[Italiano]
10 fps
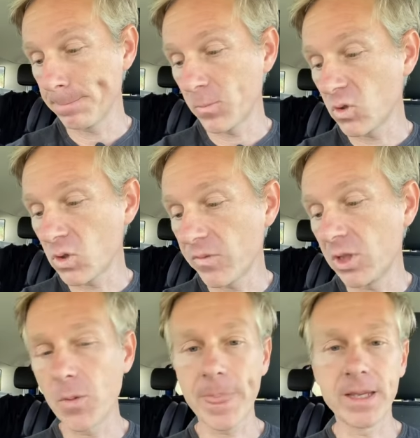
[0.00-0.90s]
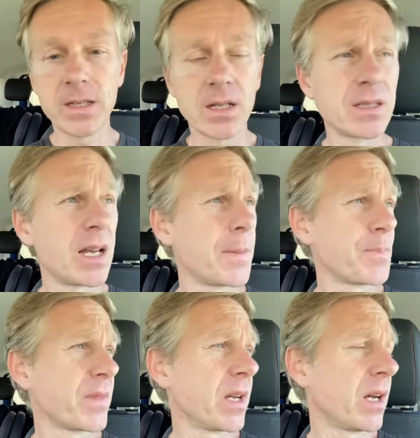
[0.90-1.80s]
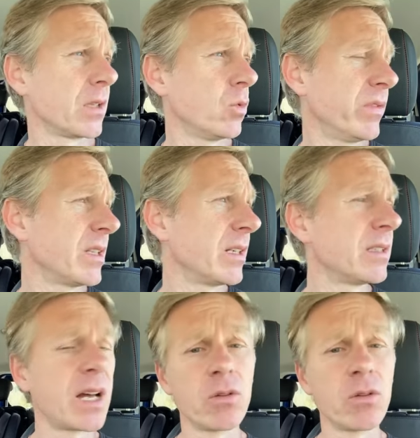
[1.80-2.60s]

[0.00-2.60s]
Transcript: mh, questo video in realtà ha due finalità.